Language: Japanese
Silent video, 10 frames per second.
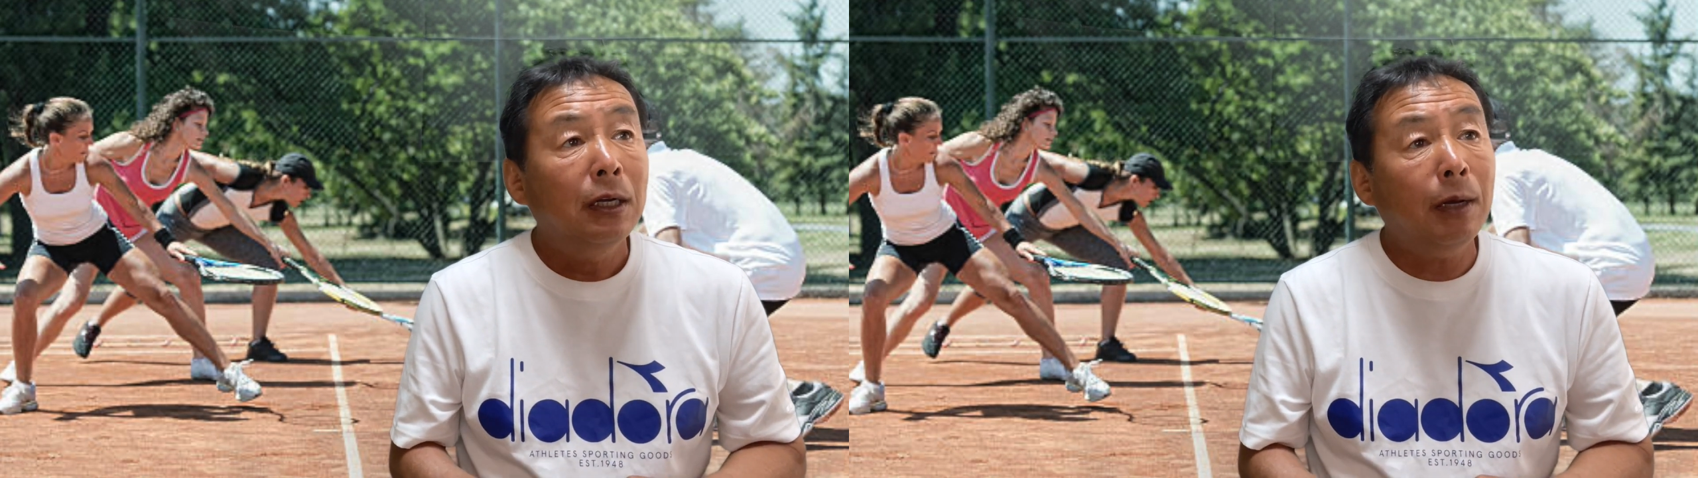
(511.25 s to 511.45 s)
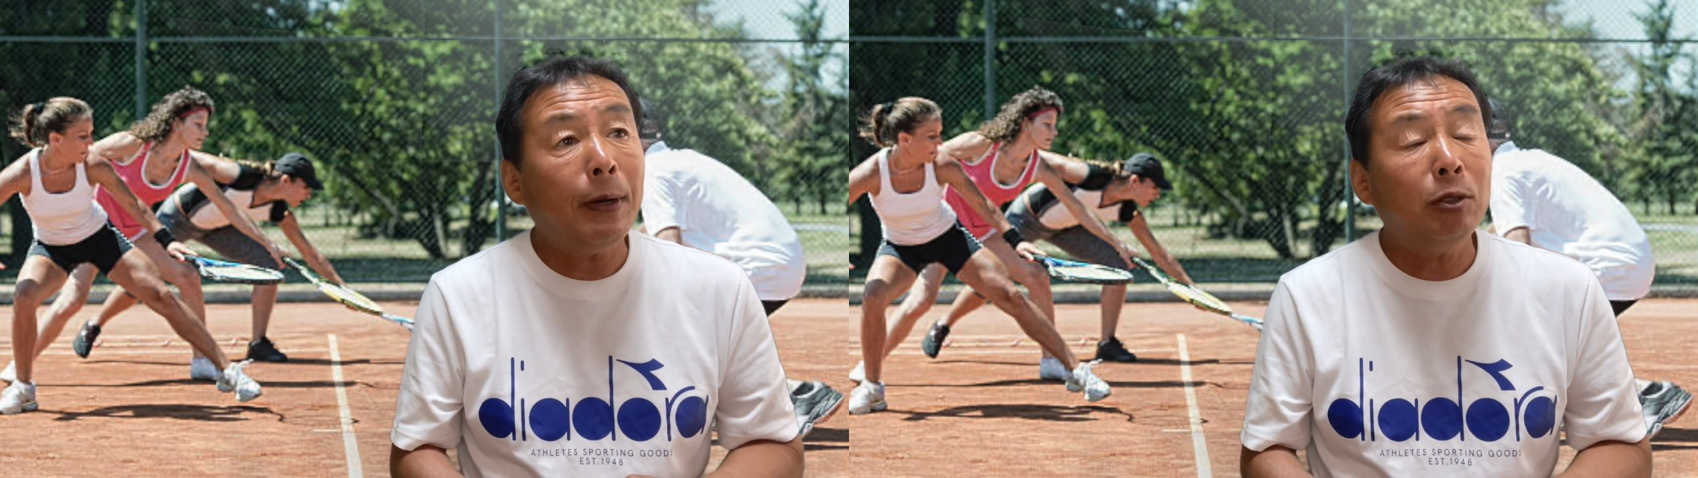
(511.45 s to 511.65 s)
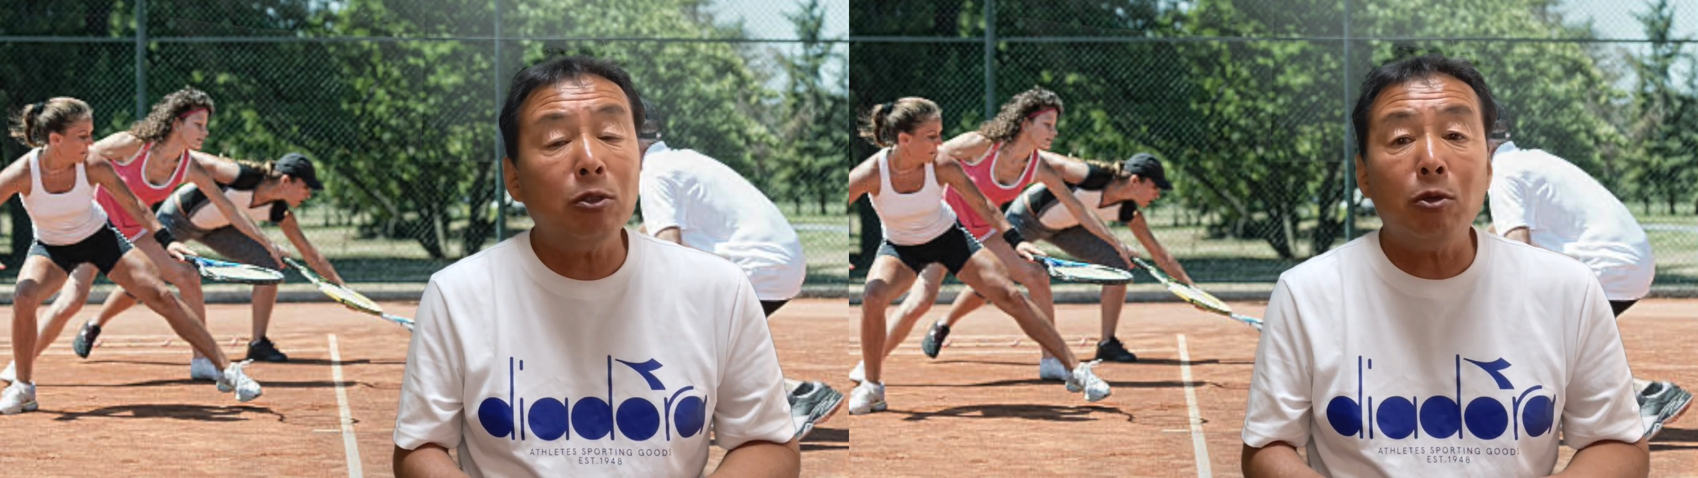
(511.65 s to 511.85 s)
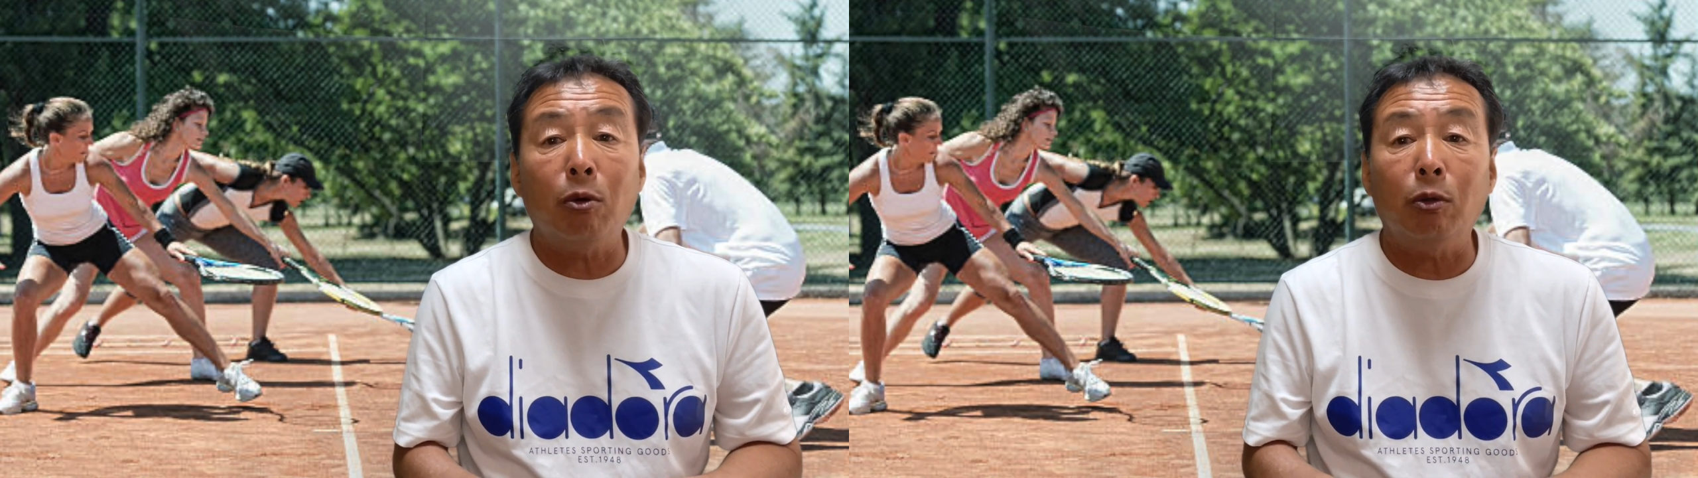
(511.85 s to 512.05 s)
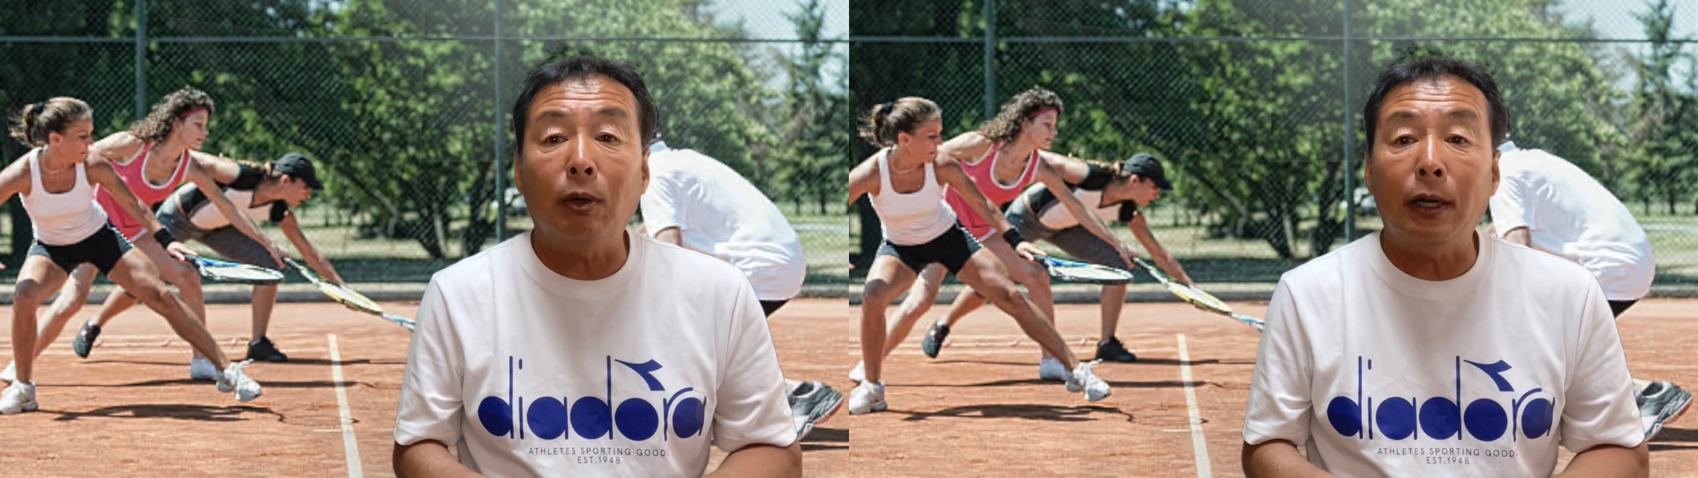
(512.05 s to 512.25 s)
やっぱり一つの
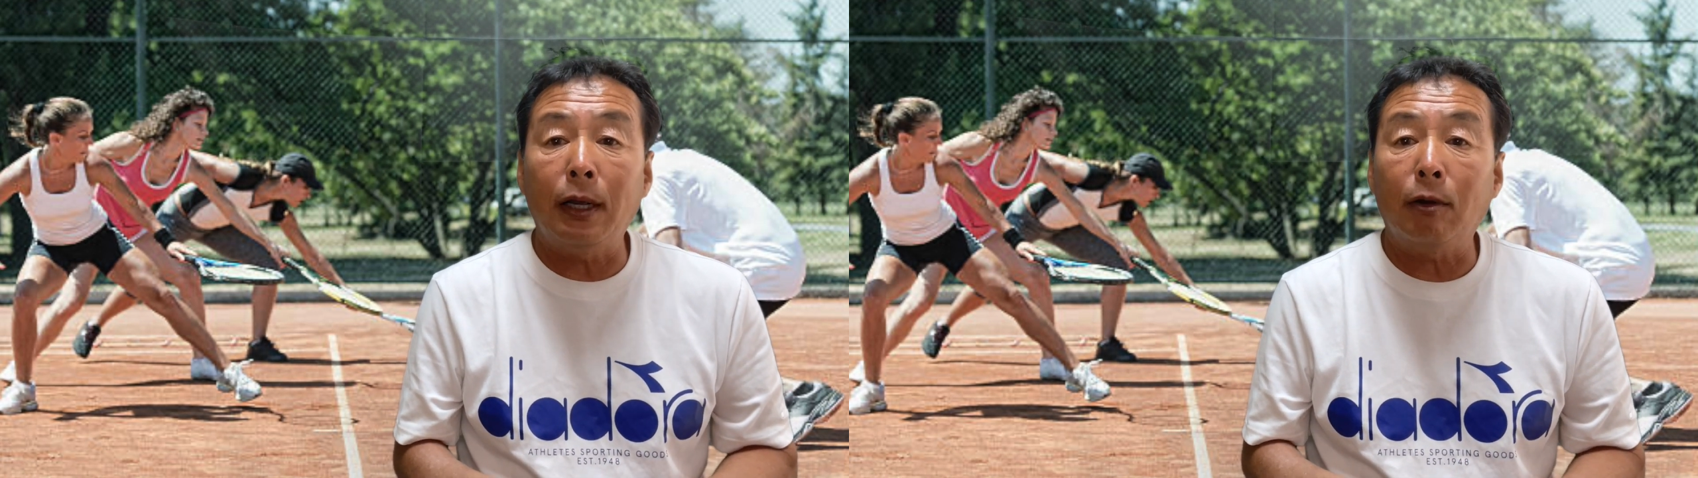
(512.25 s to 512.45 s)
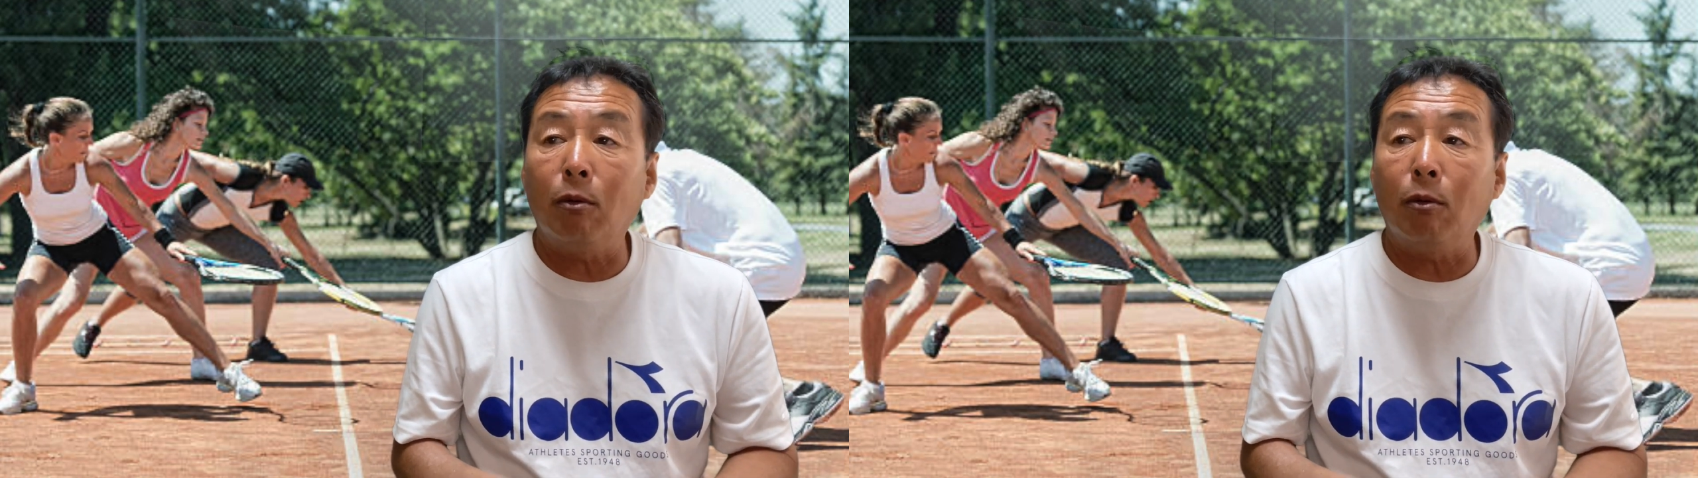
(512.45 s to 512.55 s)
ことがね、